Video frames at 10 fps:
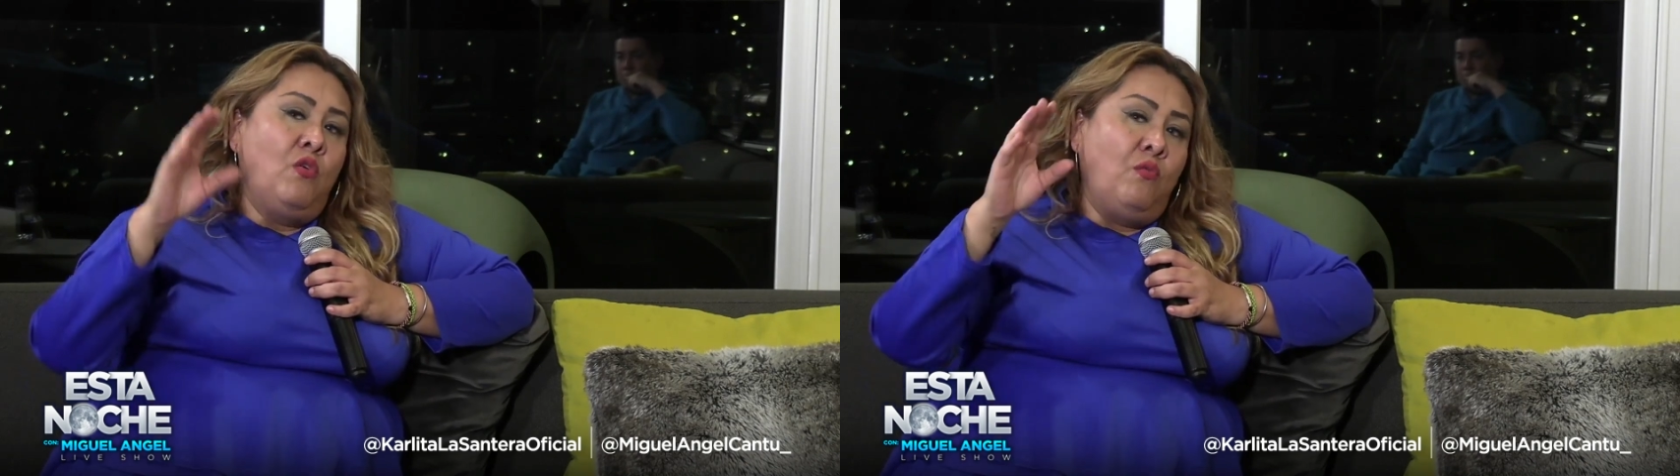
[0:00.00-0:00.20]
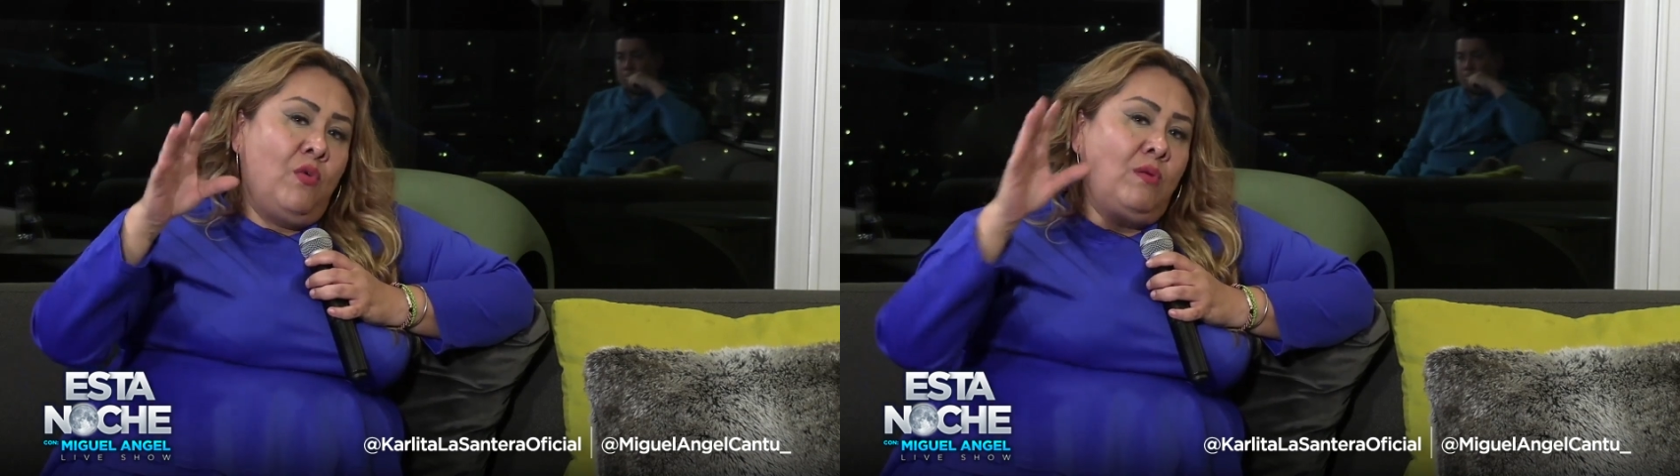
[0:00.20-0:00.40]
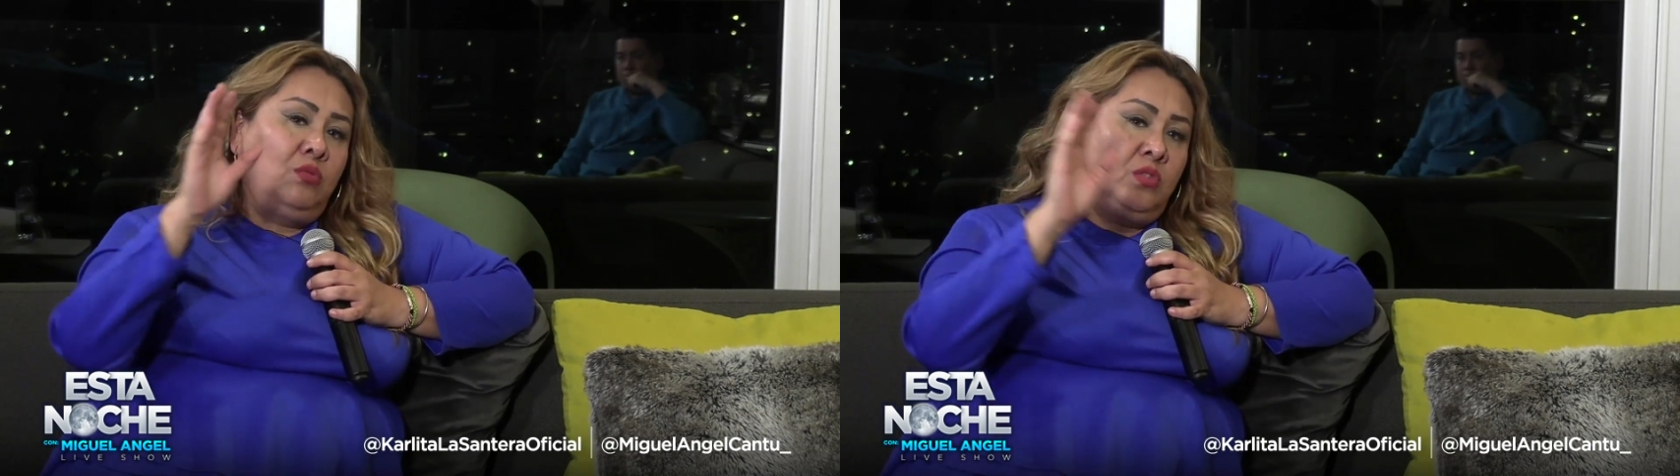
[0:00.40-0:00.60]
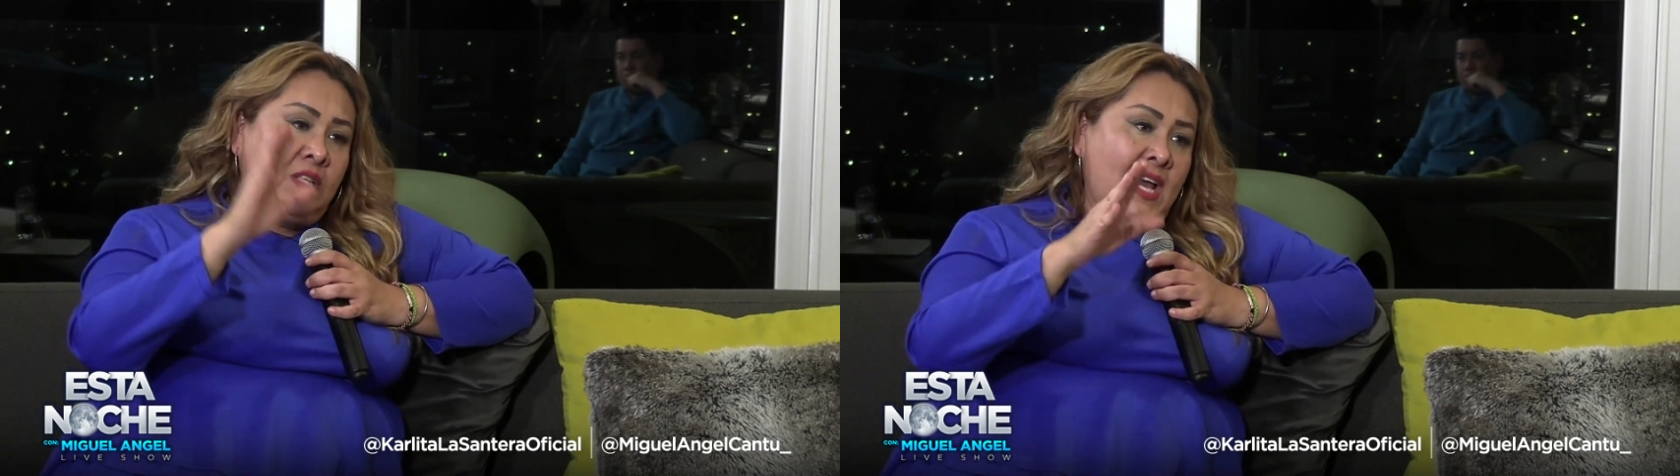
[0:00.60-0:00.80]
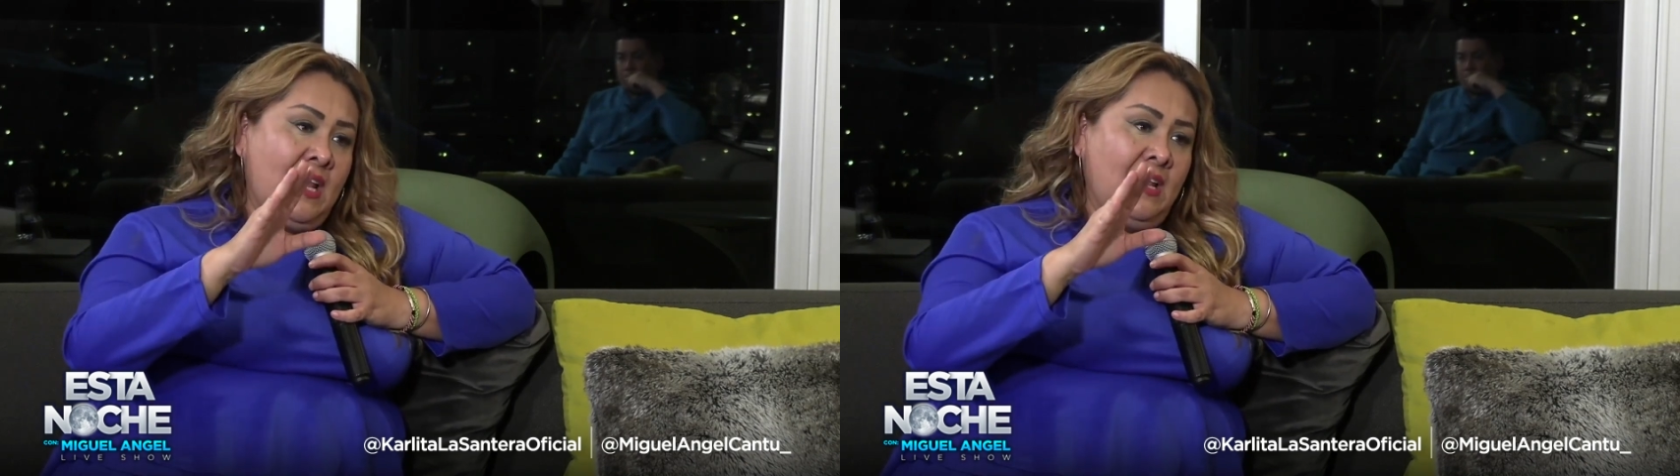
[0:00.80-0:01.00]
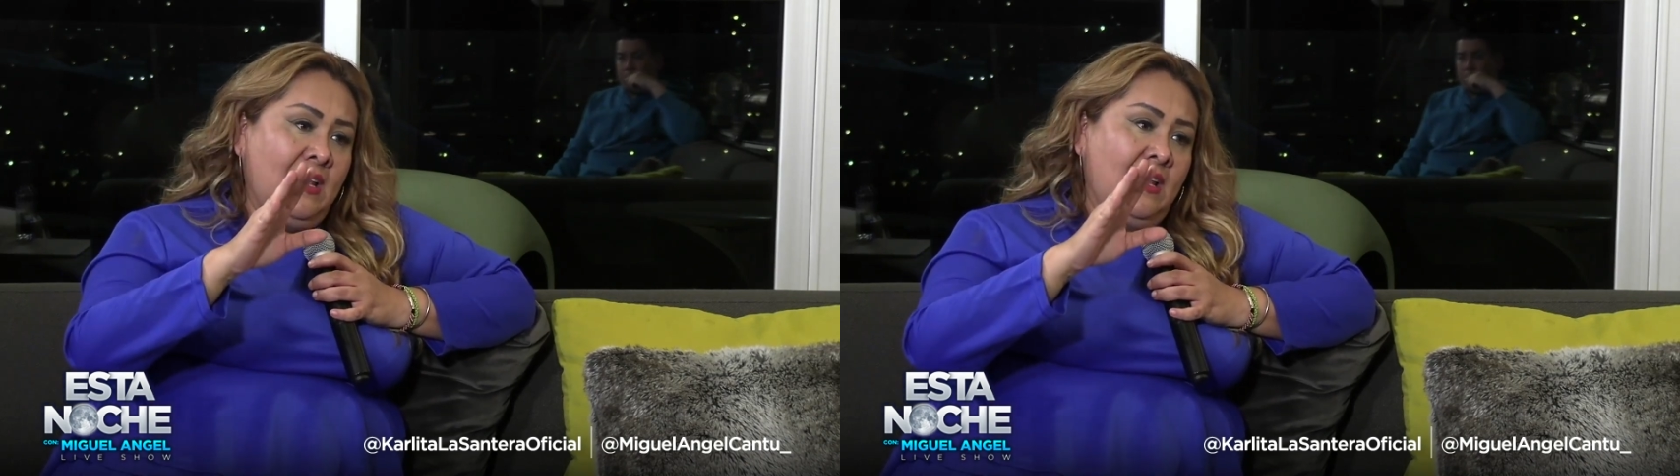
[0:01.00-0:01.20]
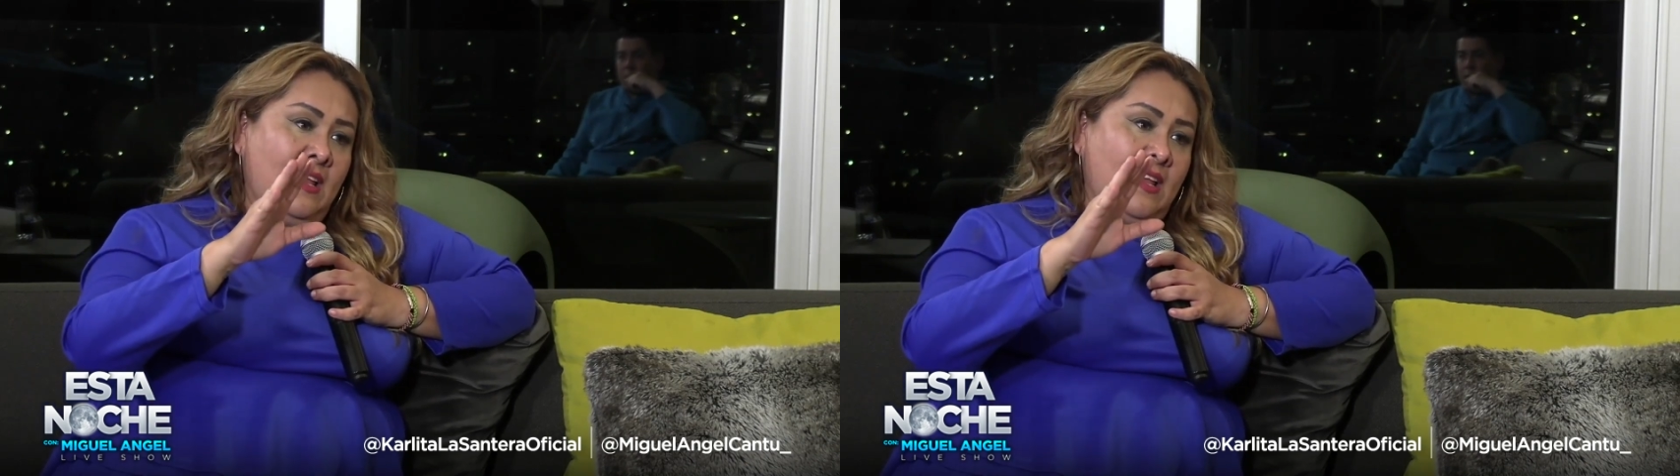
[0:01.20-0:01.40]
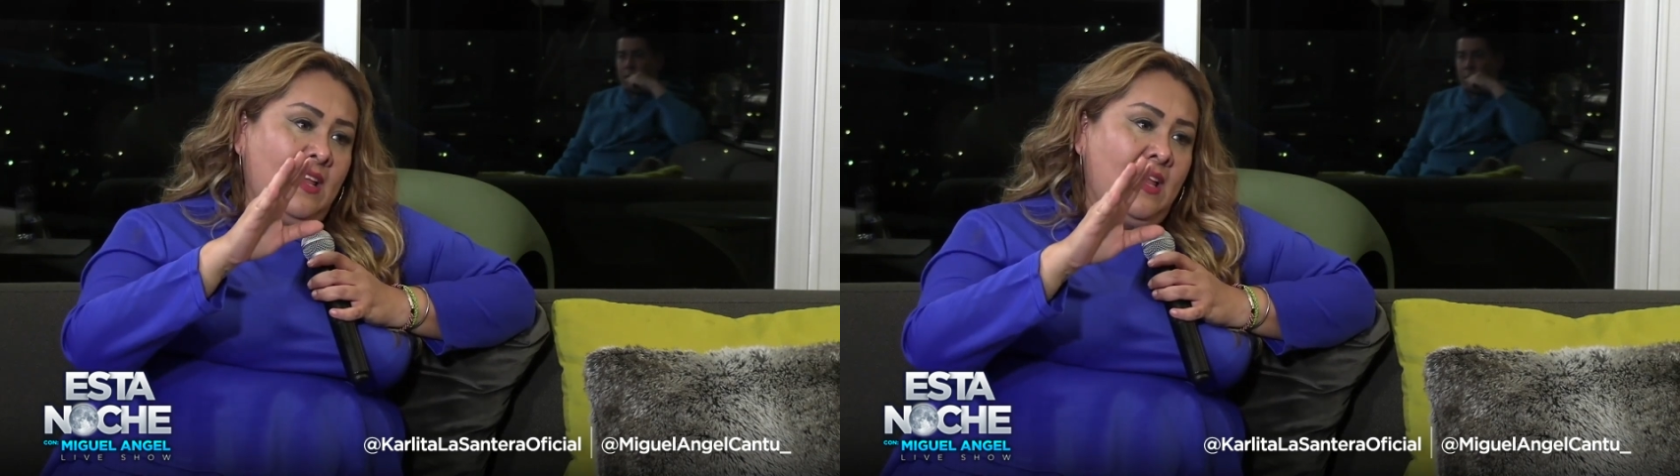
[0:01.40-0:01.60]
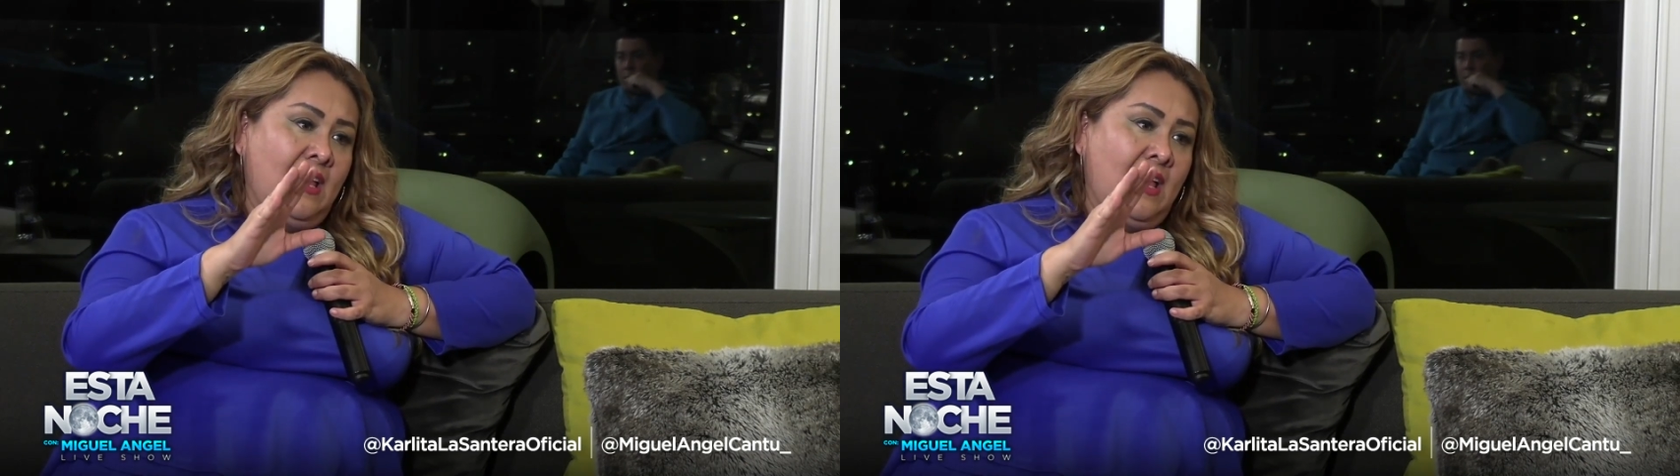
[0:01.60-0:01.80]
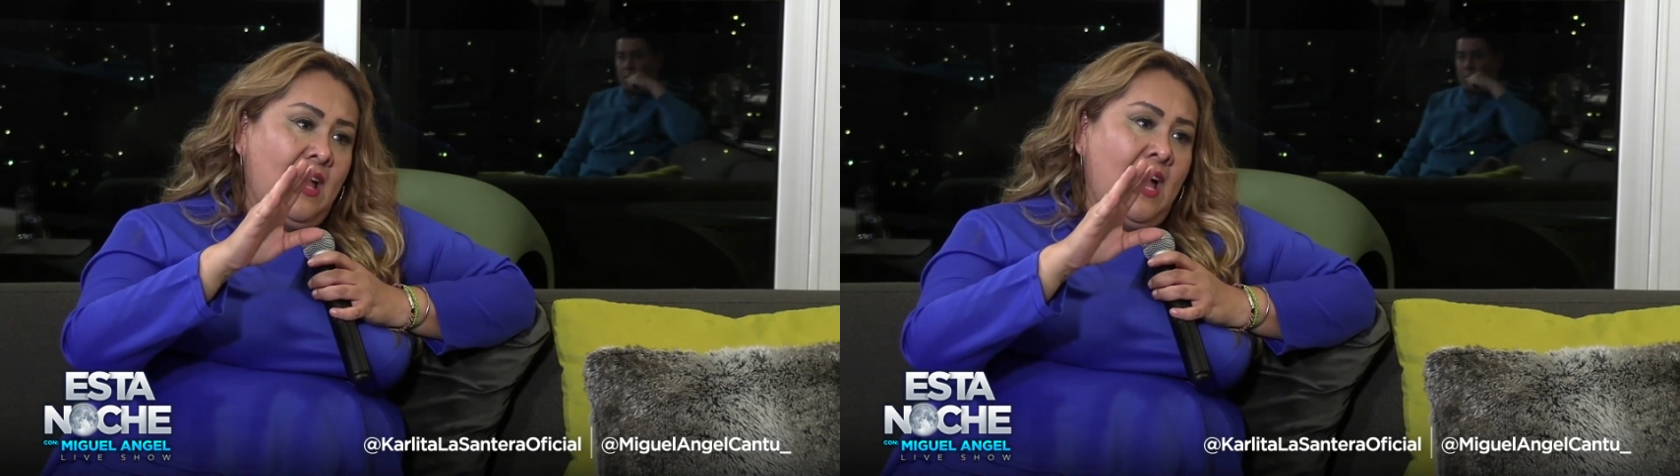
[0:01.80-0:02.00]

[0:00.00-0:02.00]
Fue a buscar ayuda,